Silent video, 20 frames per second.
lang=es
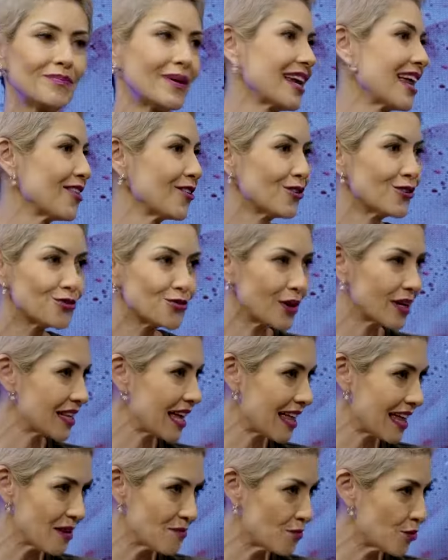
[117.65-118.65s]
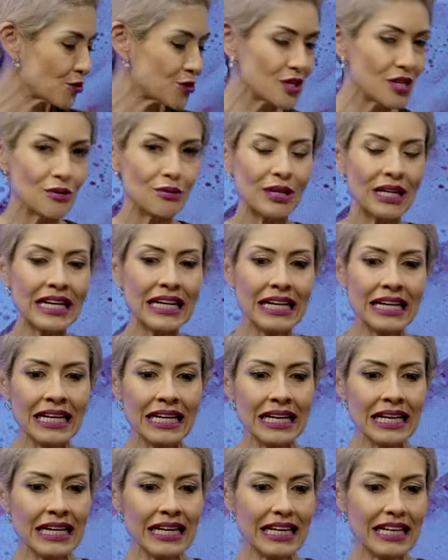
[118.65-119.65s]
Para Dios no hay nada imposible
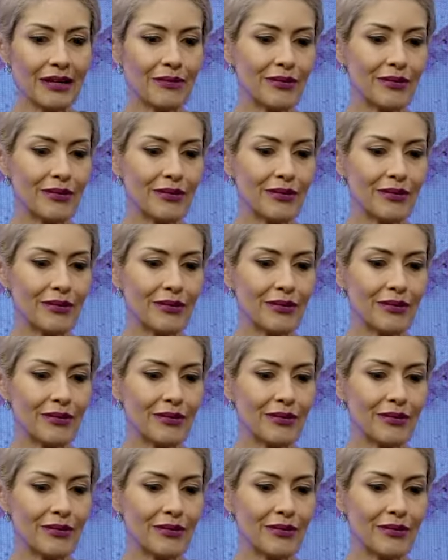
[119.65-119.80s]
y